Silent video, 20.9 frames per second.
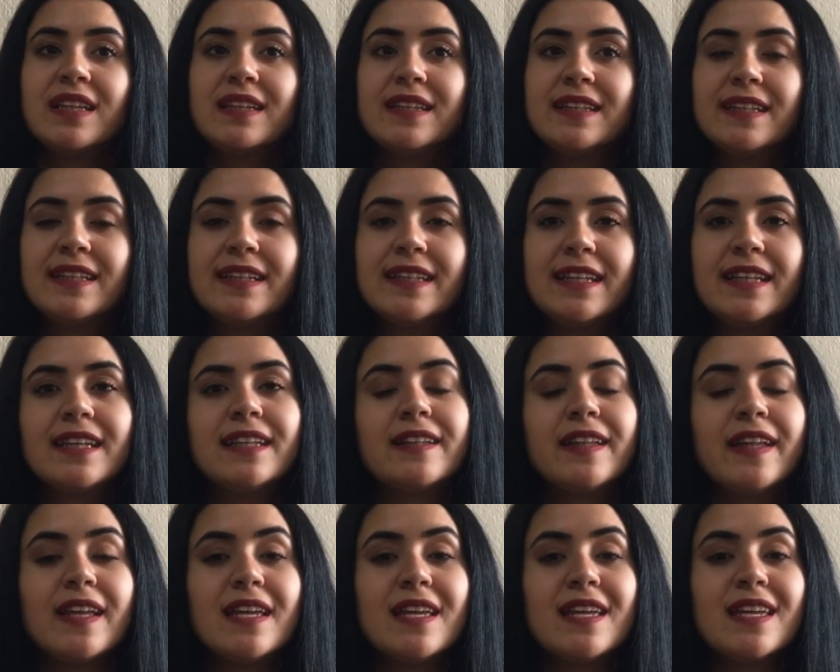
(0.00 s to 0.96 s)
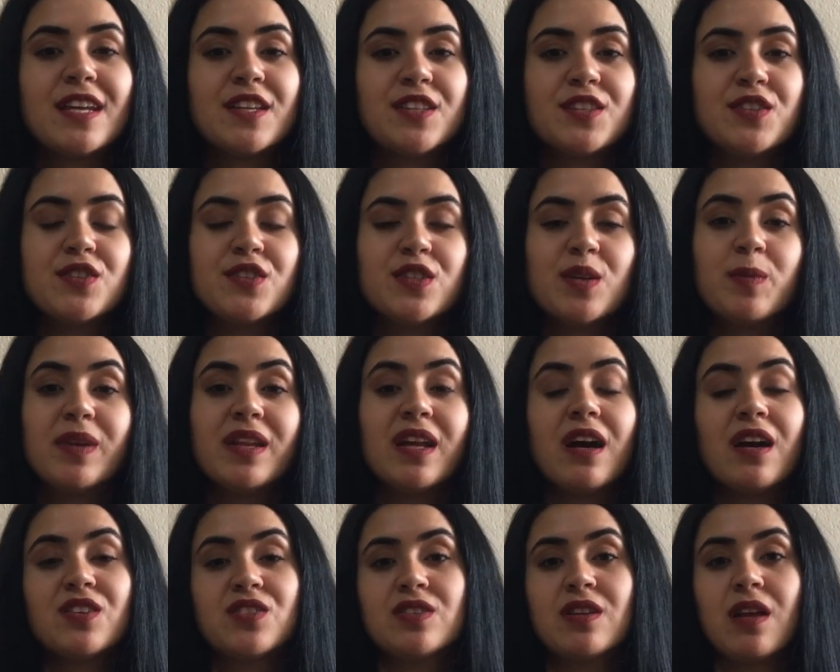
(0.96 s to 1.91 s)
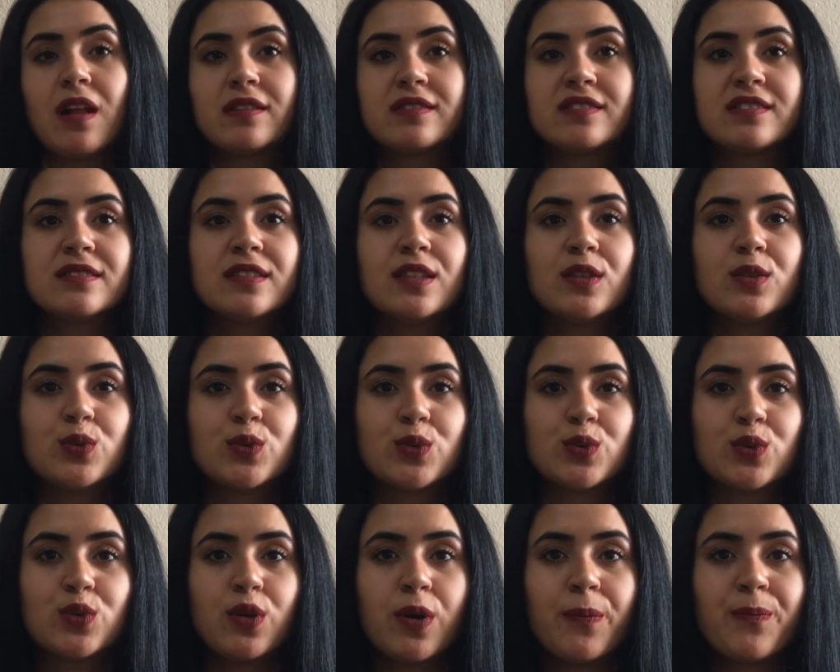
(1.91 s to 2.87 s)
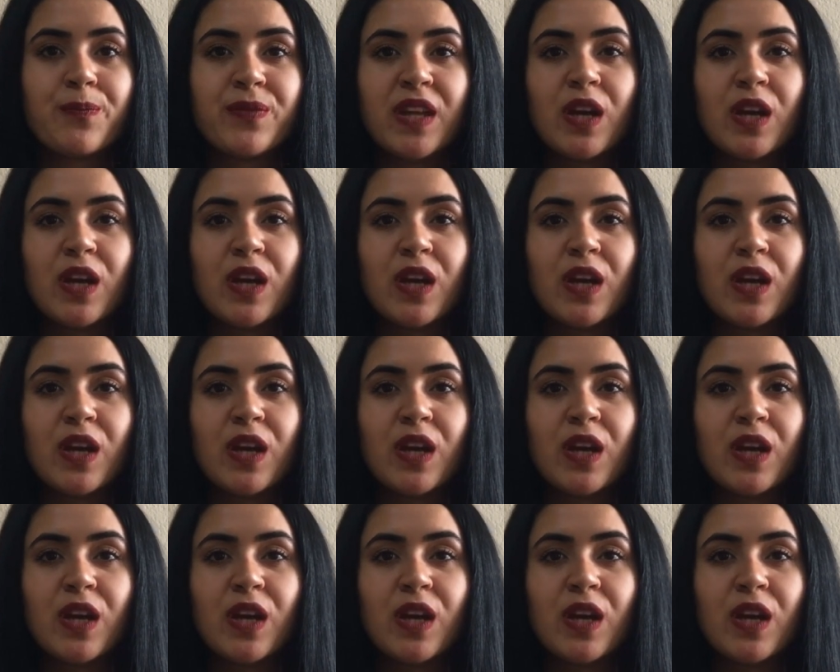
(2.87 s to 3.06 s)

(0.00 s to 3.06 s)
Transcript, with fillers: Tilki dereyi geçince bir ağacın altında durdu.